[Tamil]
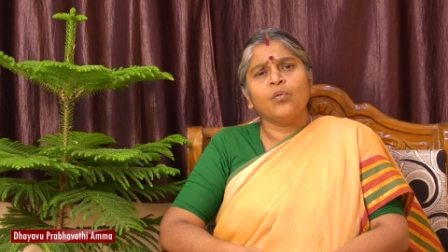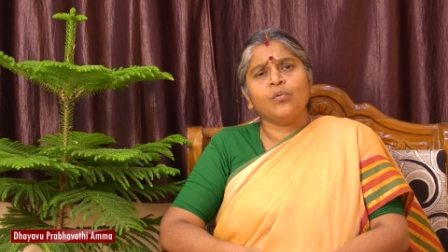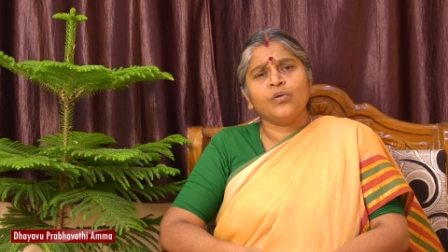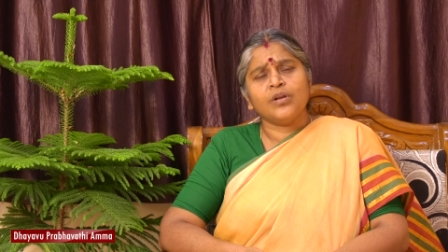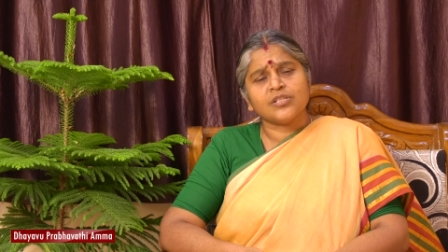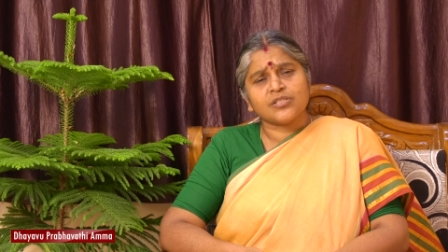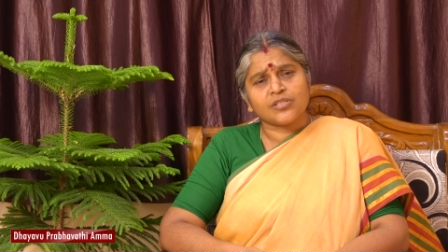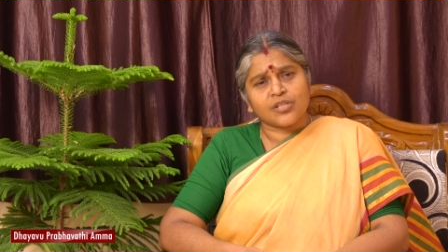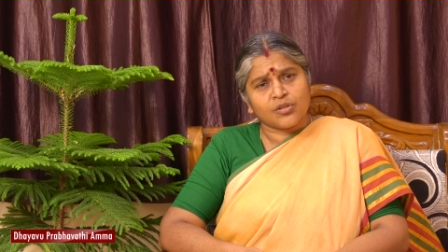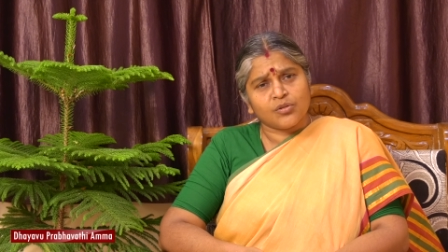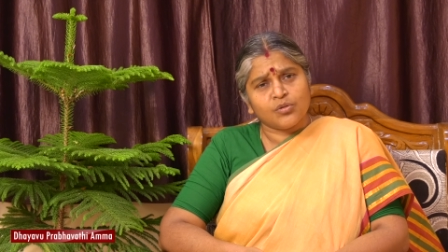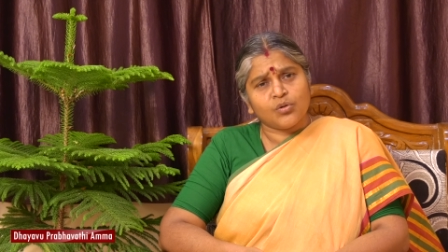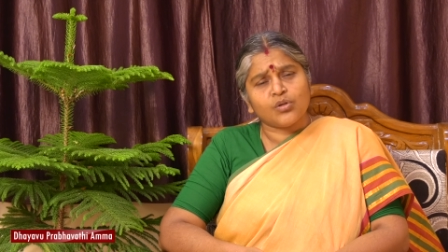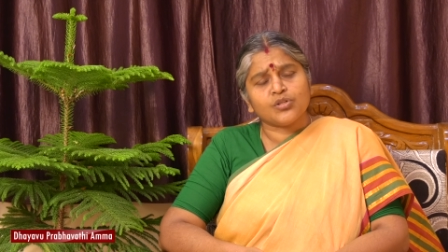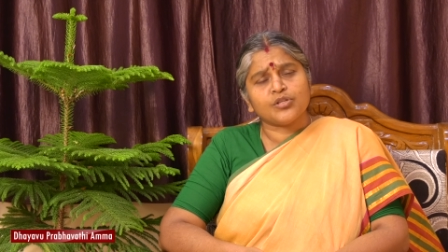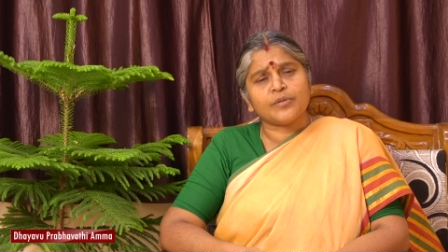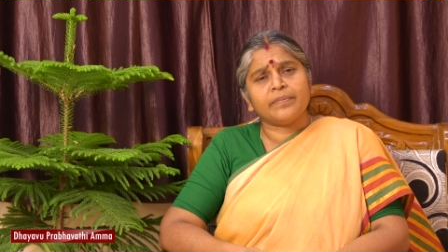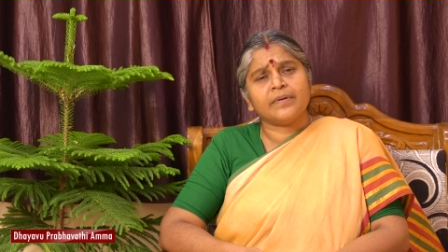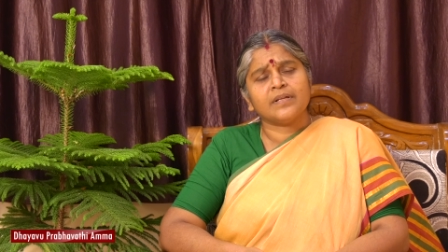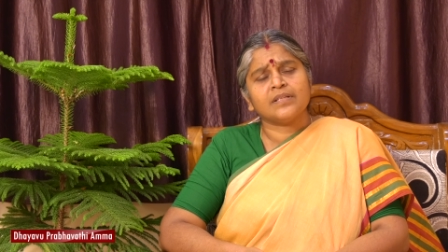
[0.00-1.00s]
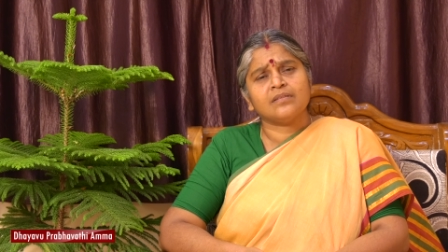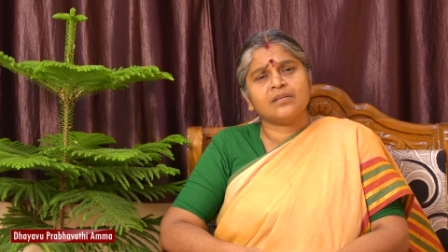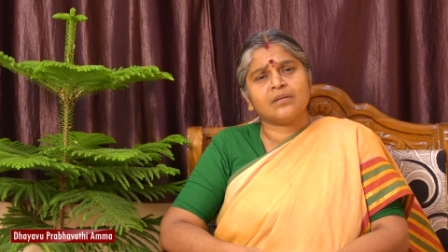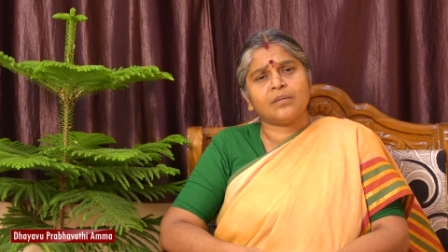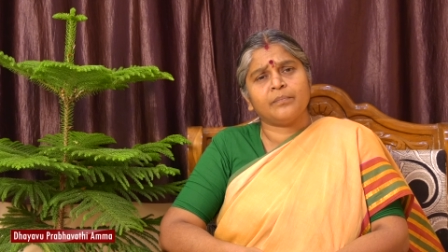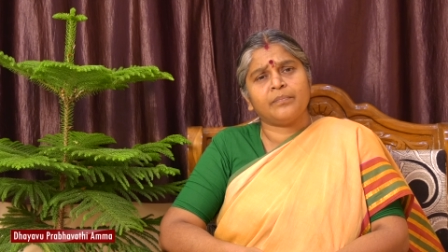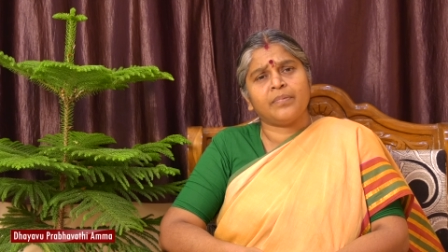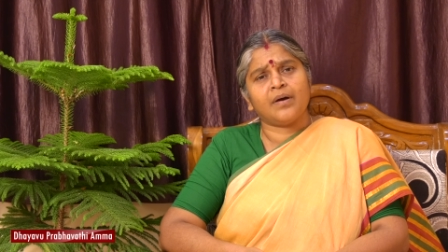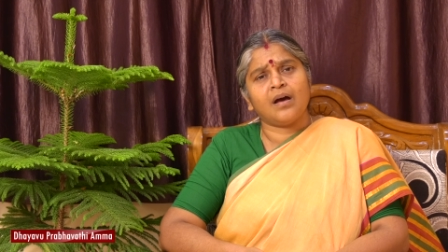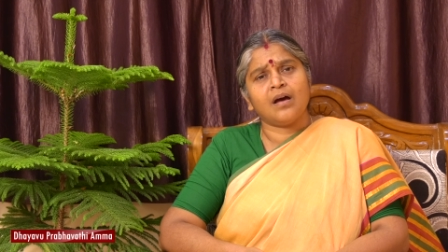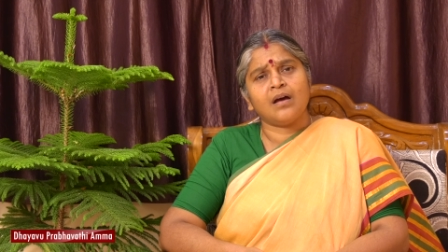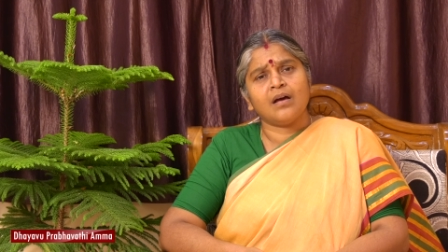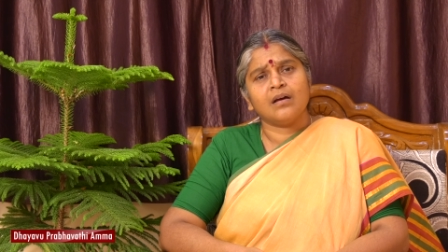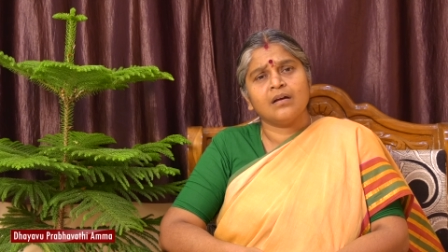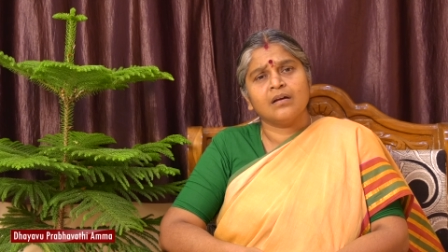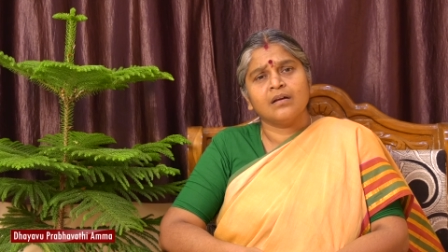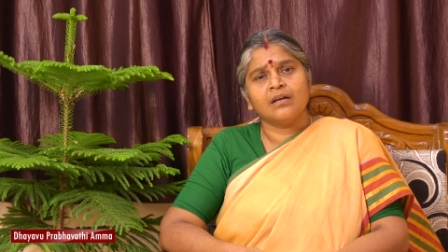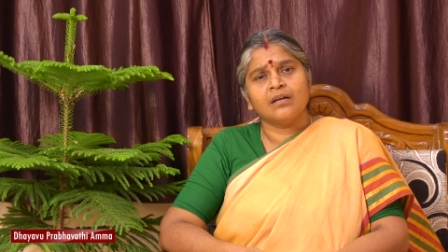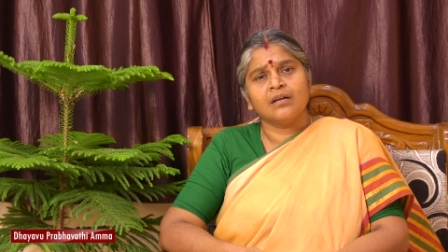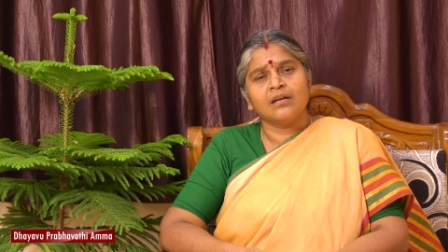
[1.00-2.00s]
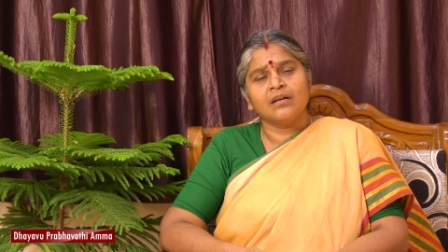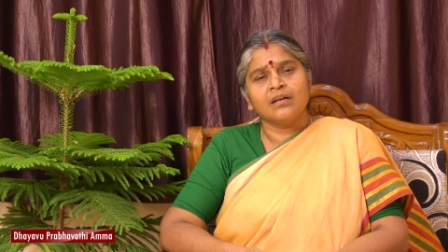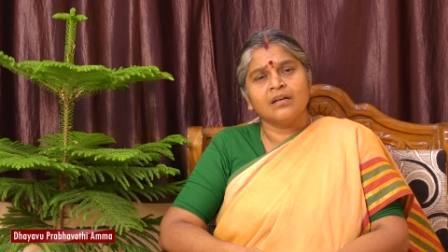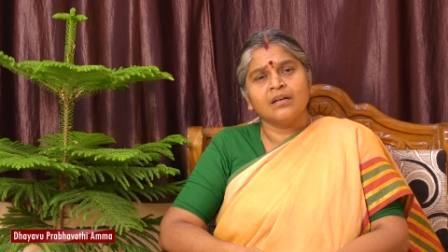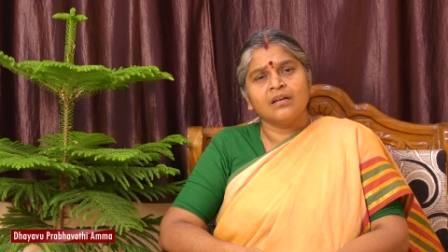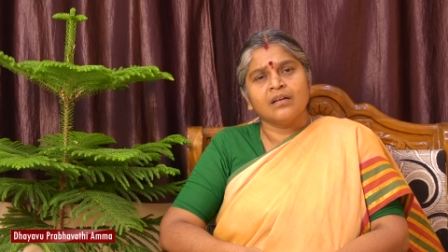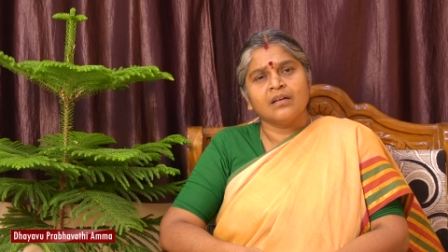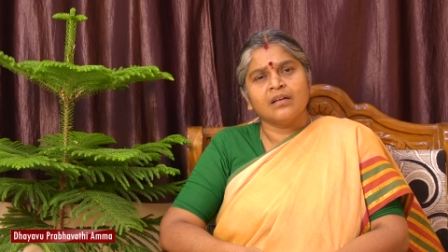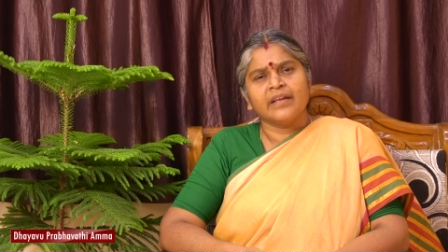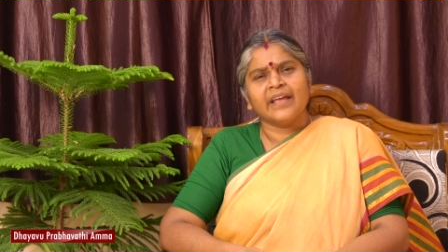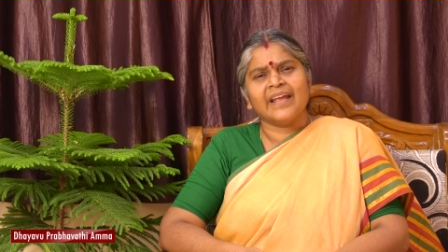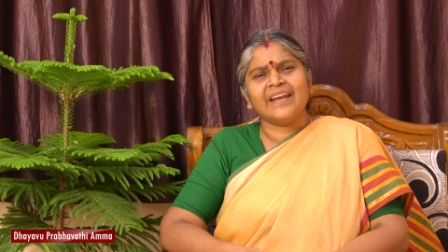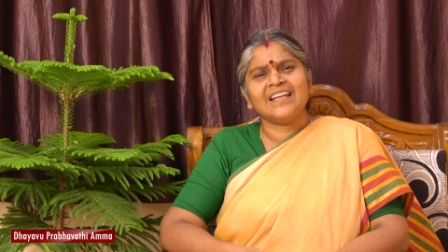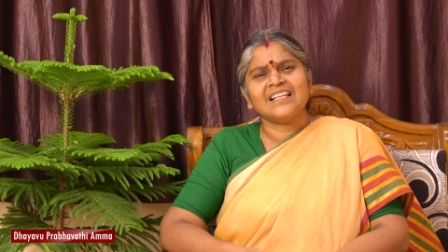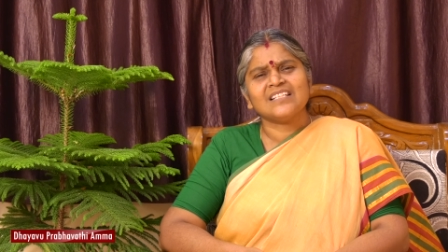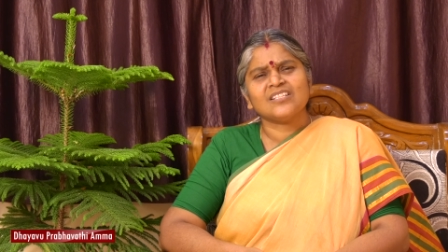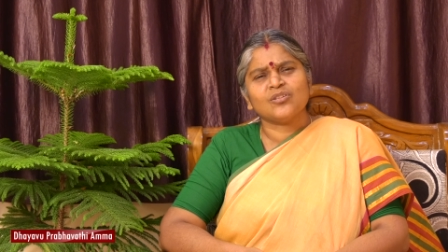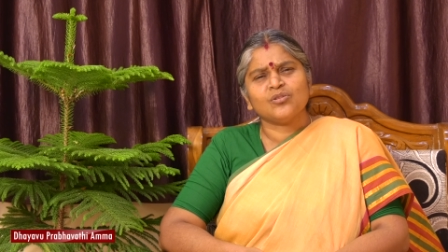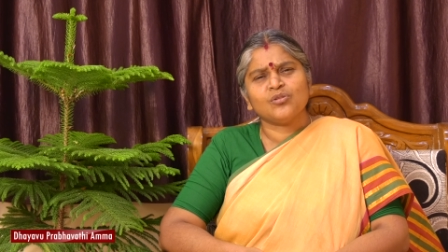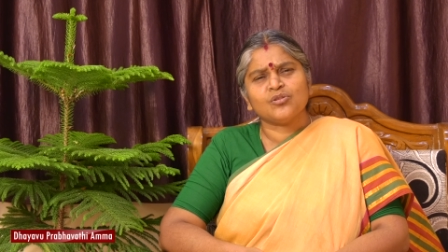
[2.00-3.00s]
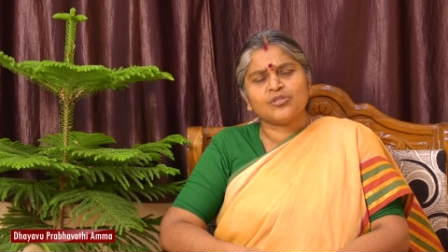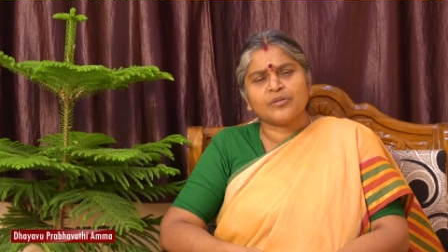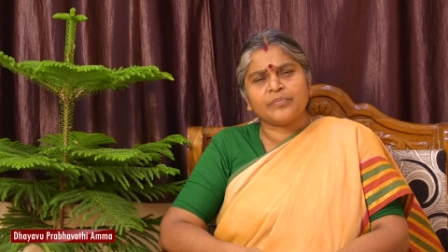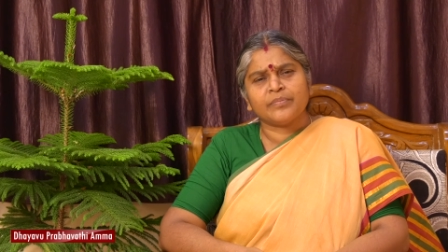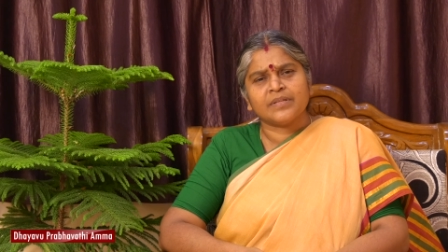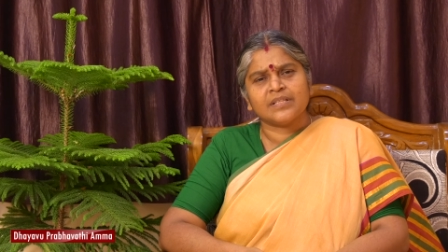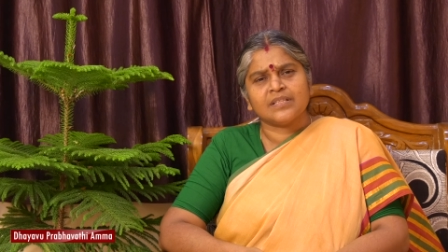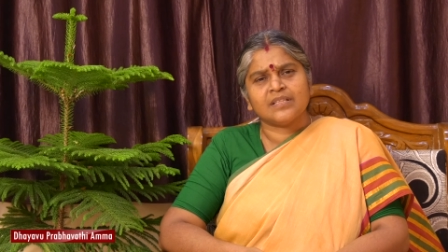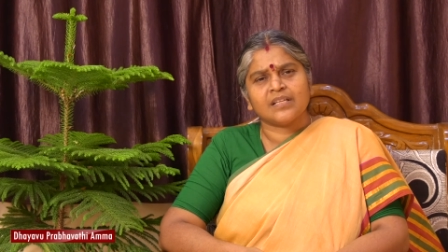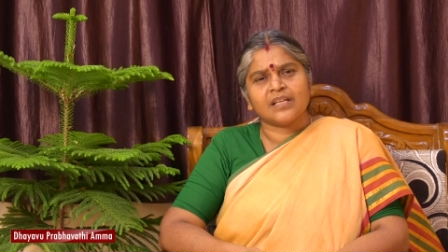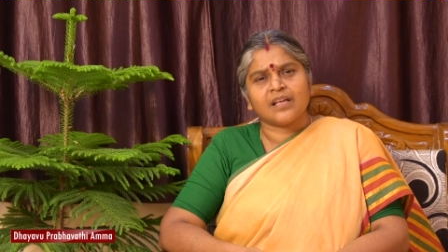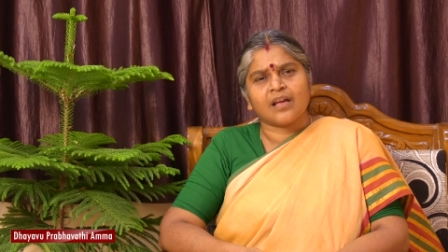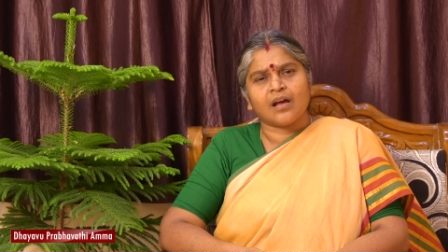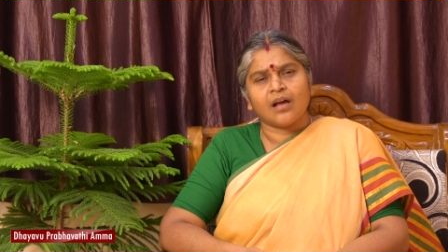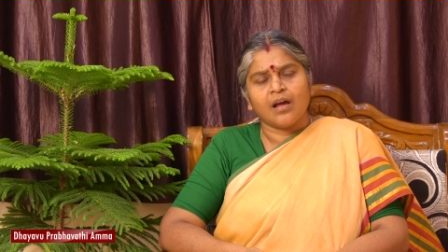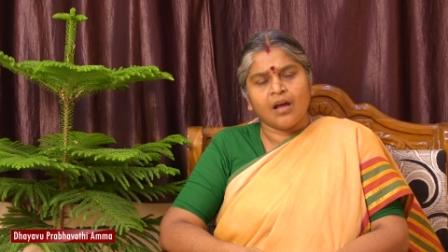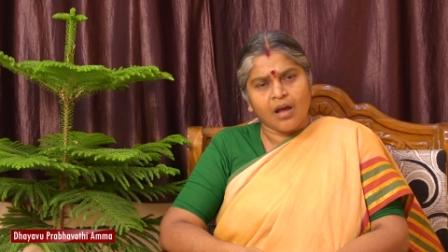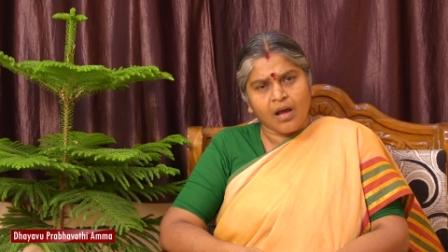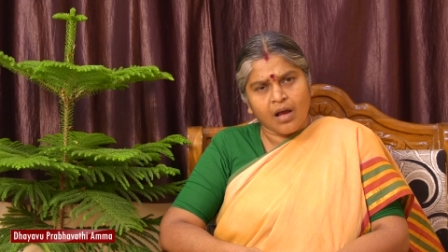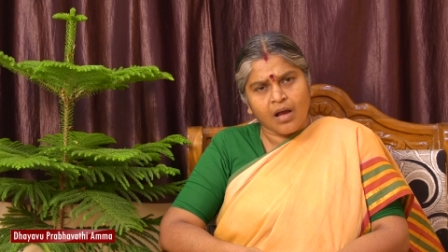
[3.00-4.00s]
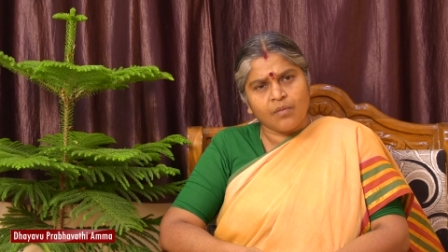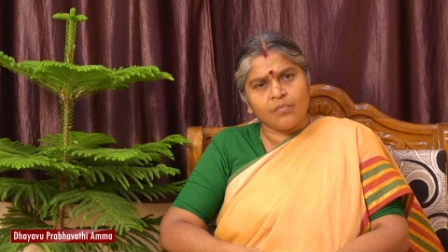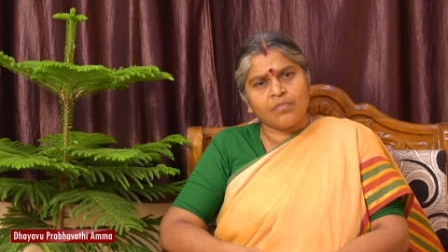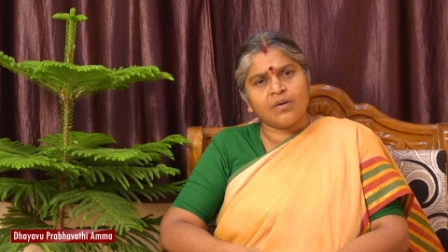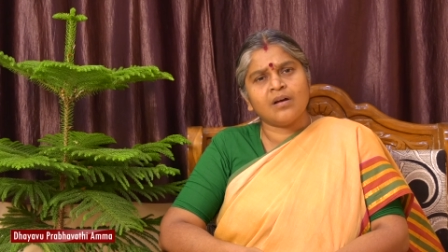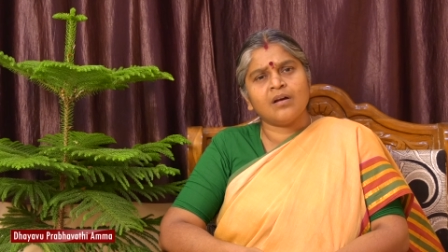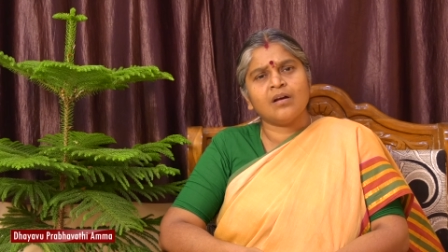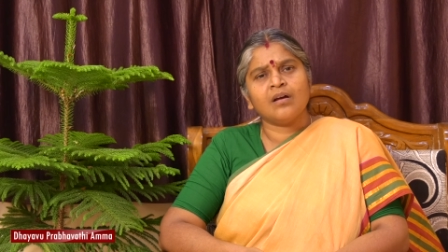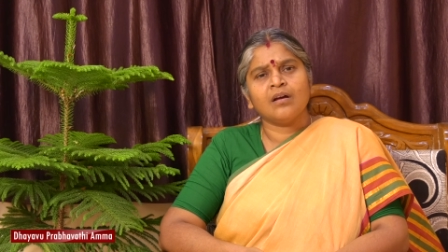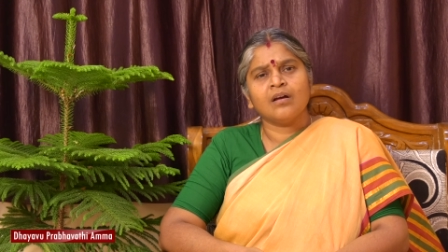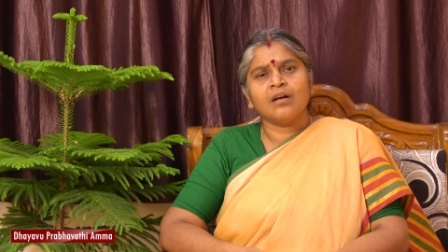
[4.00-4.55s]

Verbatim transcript: உன்னை சந்தோஷப்படுத்துறப்பா என்ன சந்தோஷப்படுத்துறியா ஆமா